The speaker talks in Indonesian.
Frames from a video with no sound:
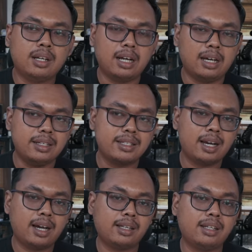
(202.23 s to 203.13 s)
Nah di
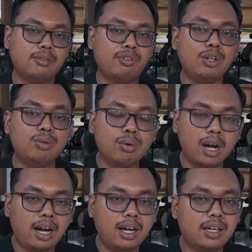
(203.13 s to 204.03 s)
saat yang V2,
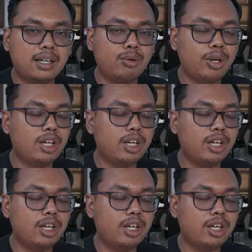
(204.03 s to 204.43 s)
gue